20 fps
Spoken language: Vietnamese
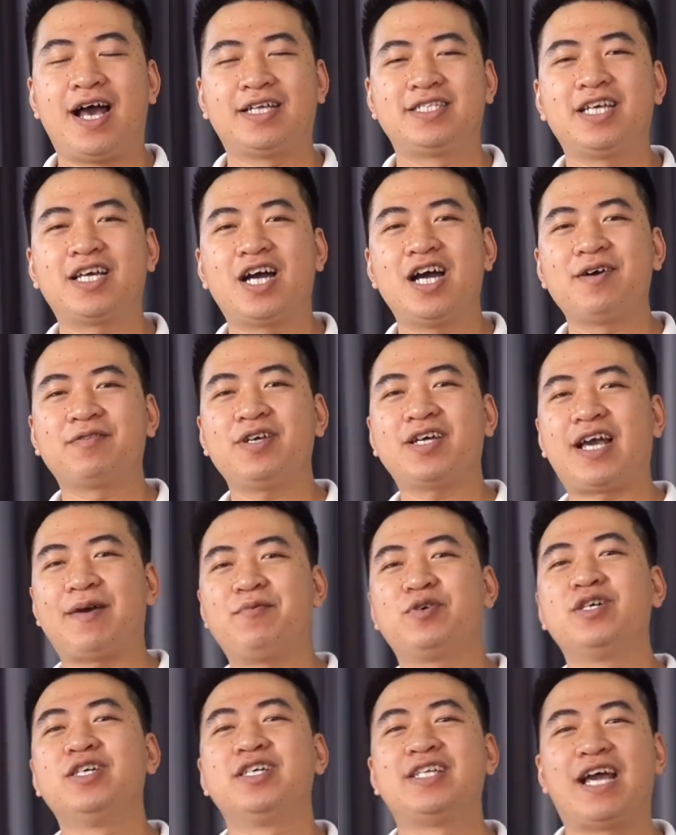xin cảm ơn tất cả
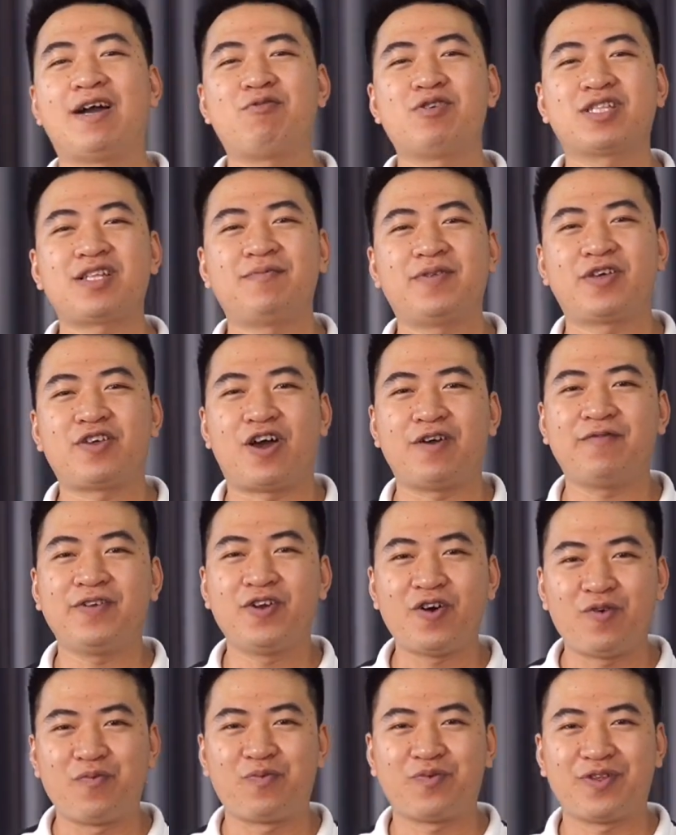mọi người đã quan tâm theo dõi
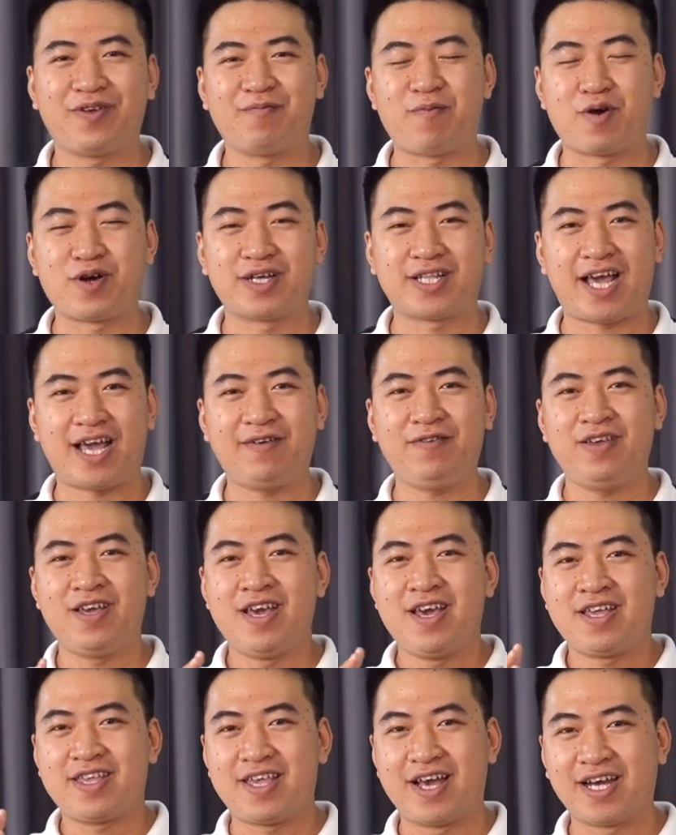video mọi người thấy
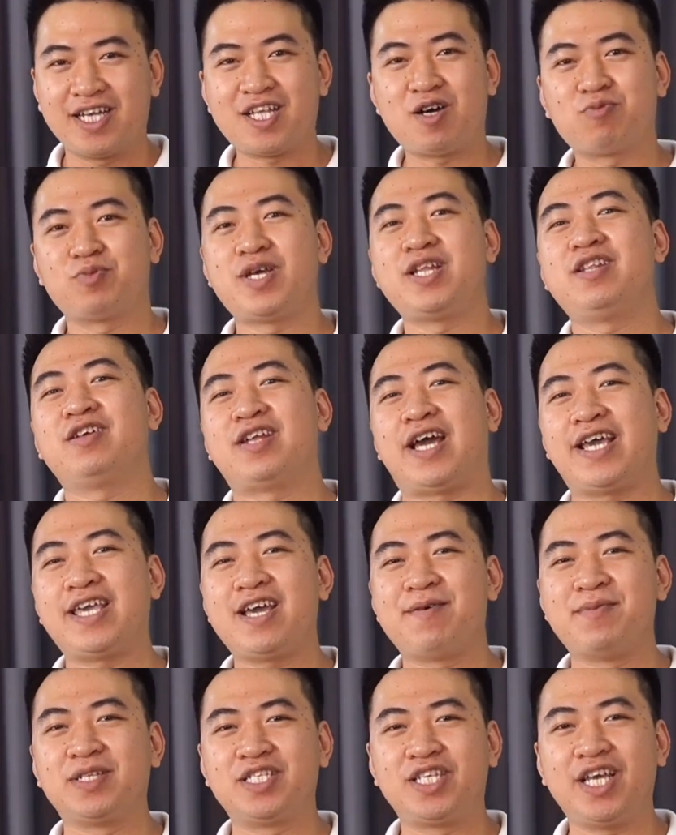những cái thông tin hồi nãy
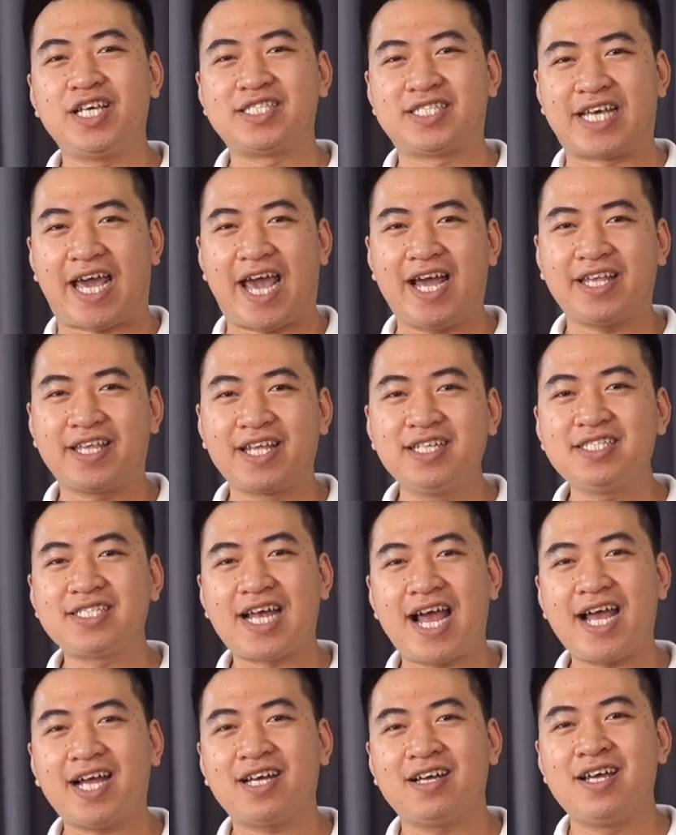giờ mình chia sẻ chính
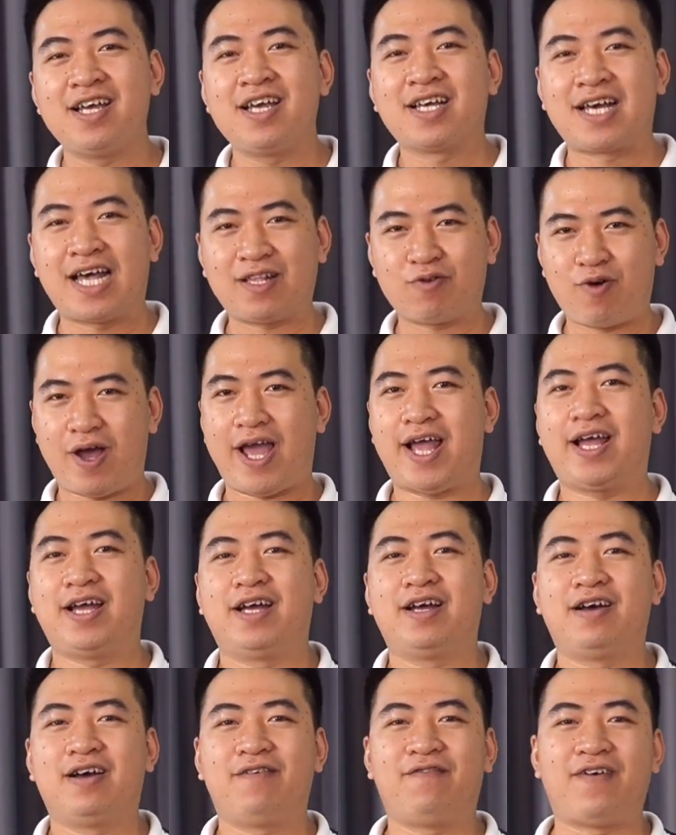xác khách quan
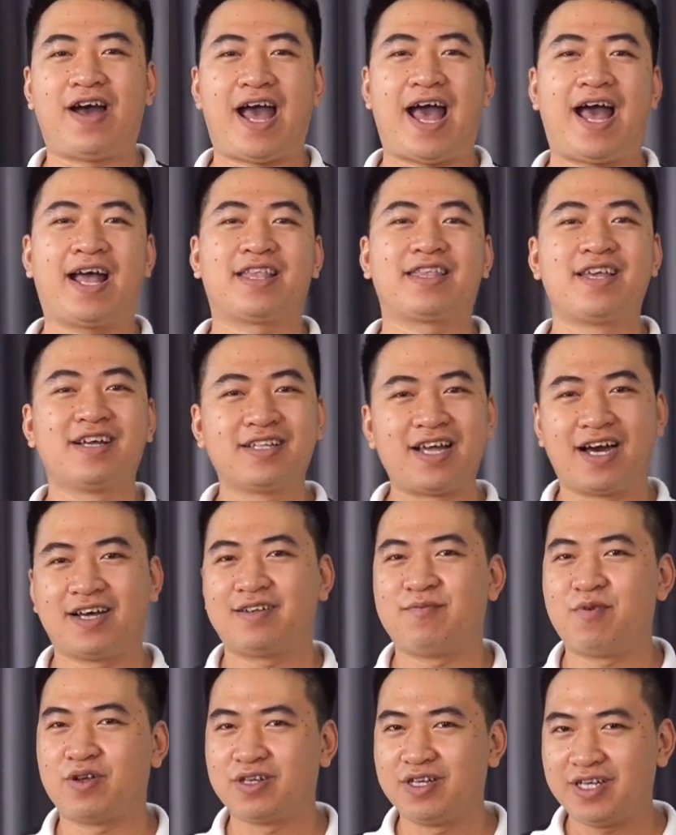và chân thật
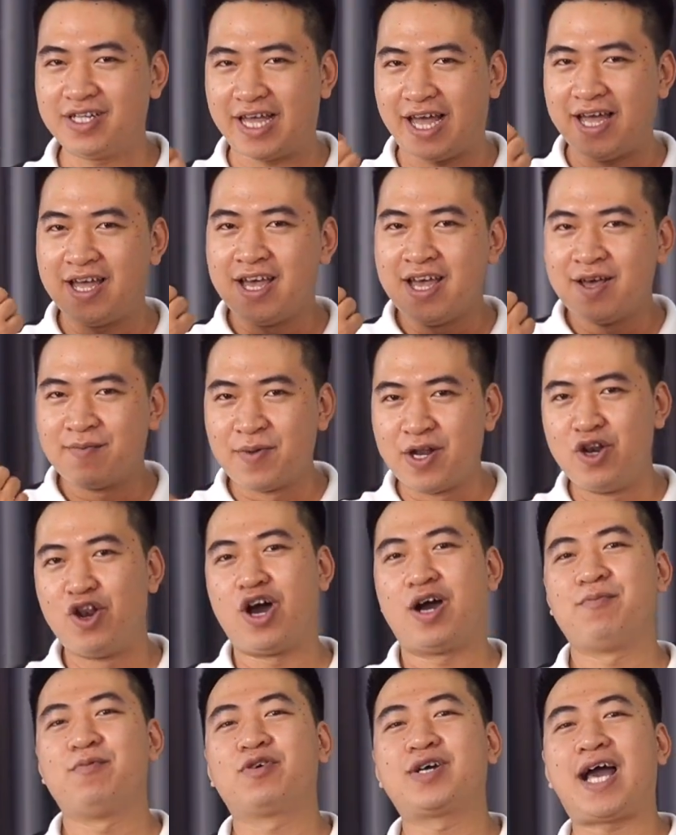mọi người có thể bình
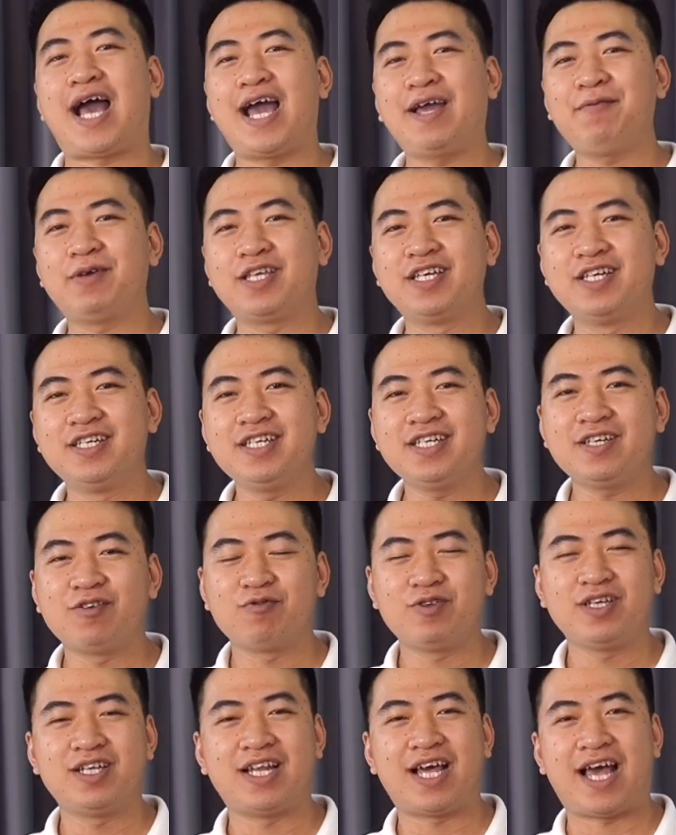luận một cái ở dưới
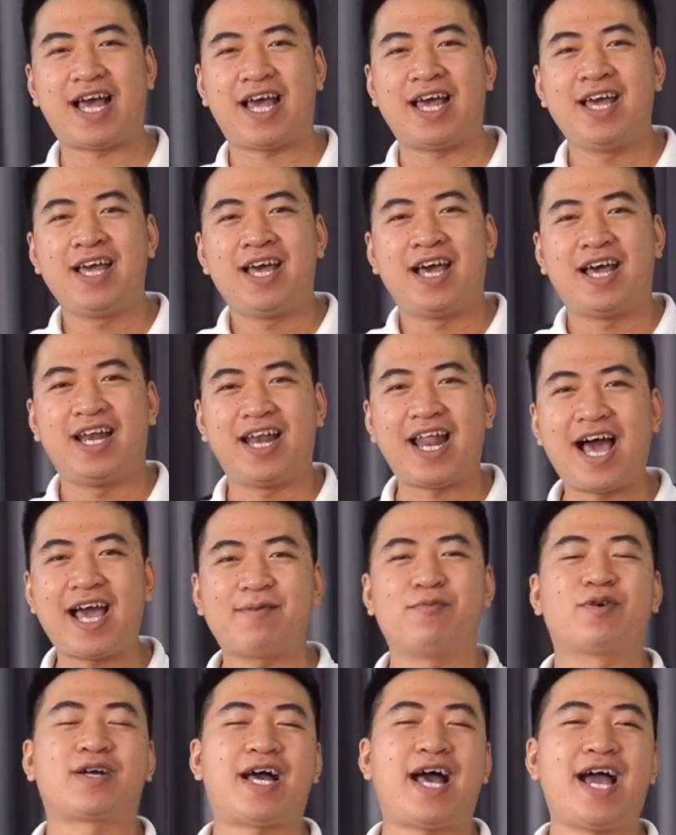cũng như là
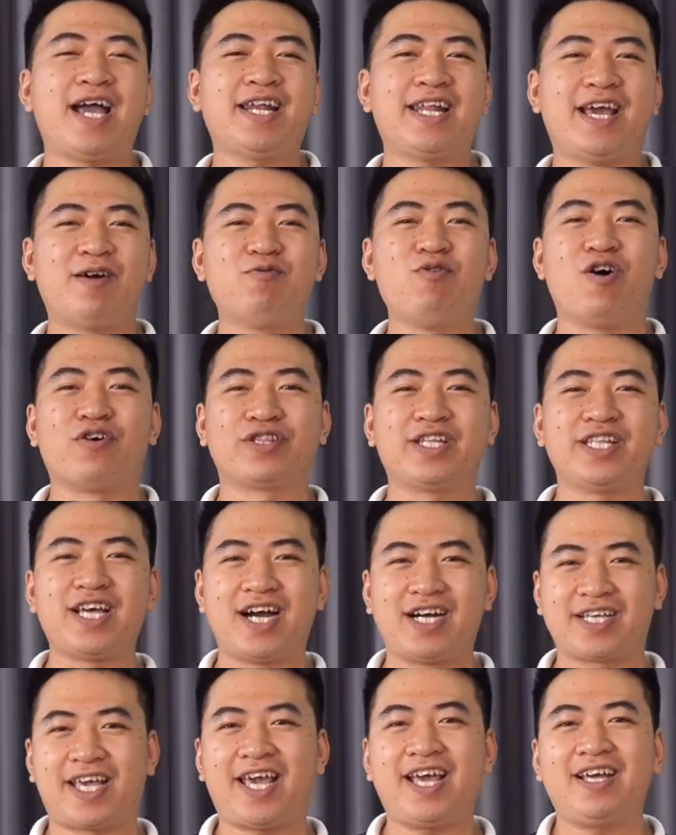like một cái để ủng hộ tinh
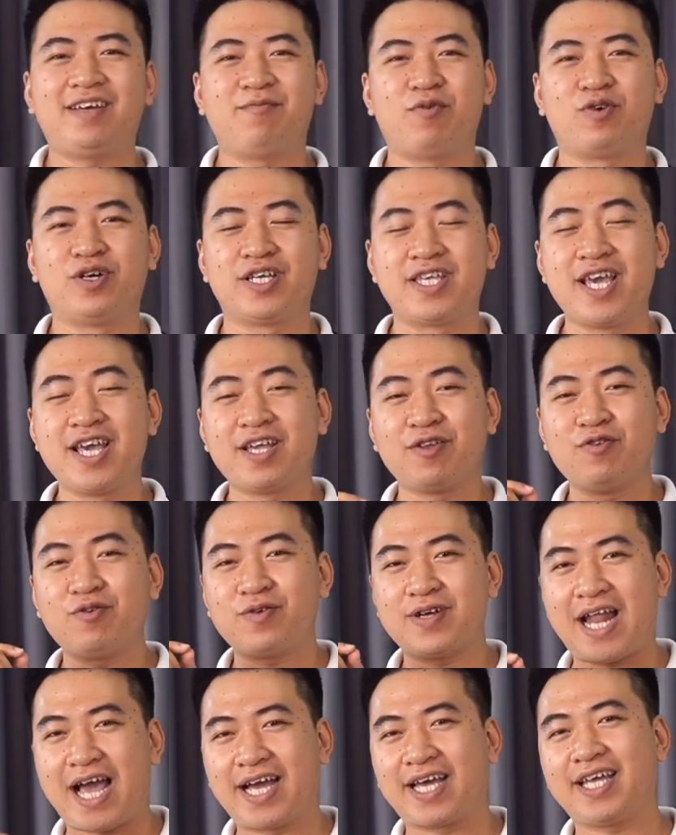thần nhé mọi người nhớ nhấn
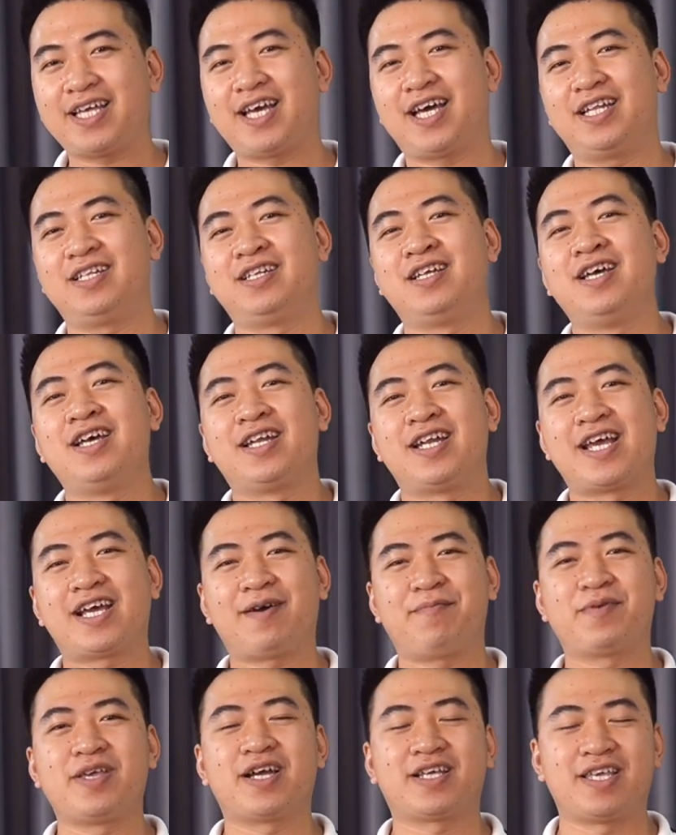nút đăng ký kênh để
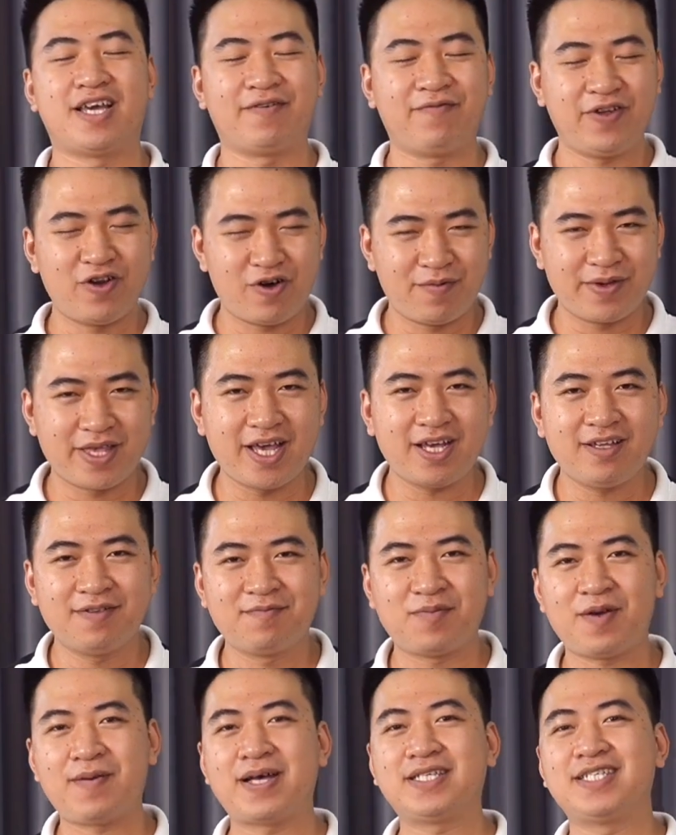cập nhật những video mới nhất
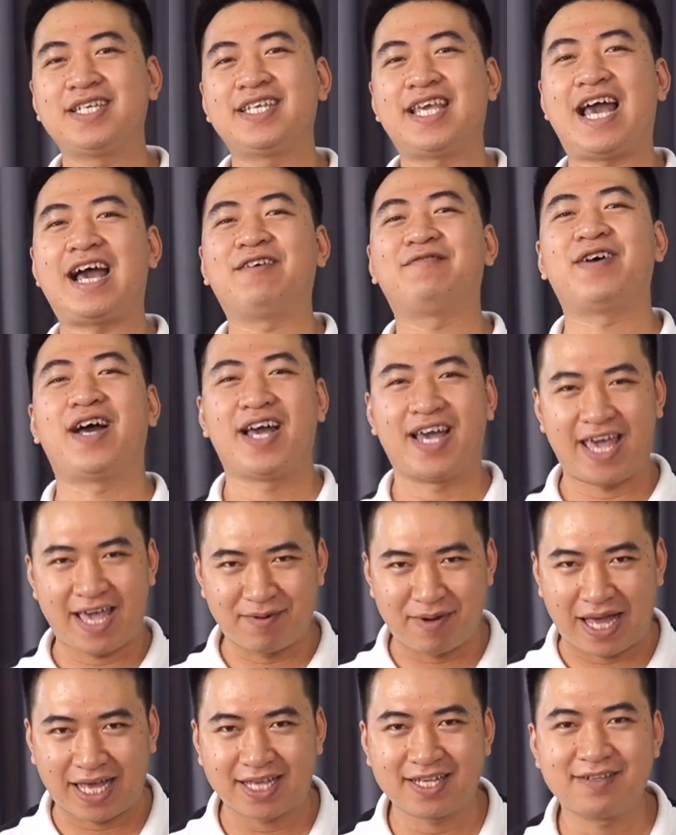bye bye xin chào và
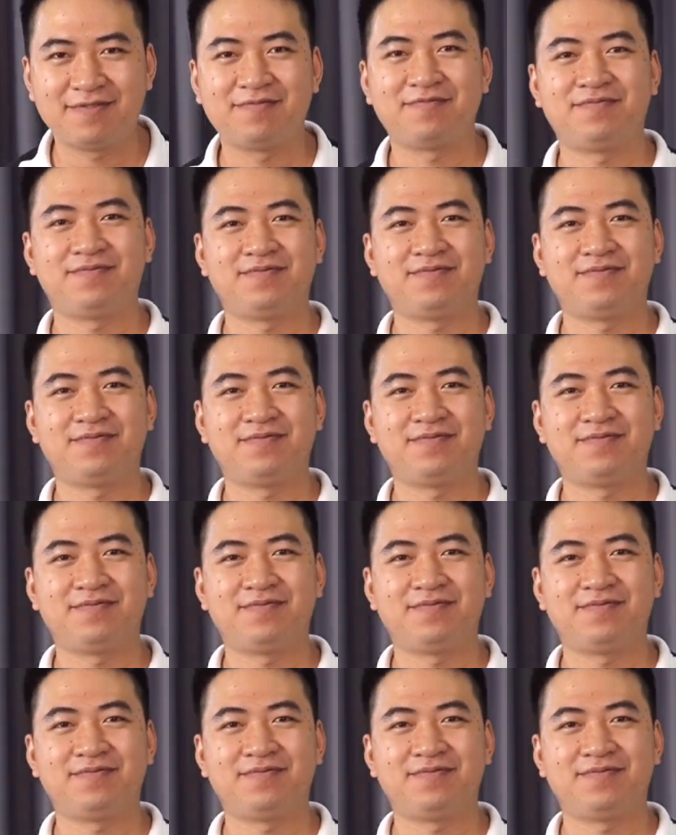hẹn gặp lại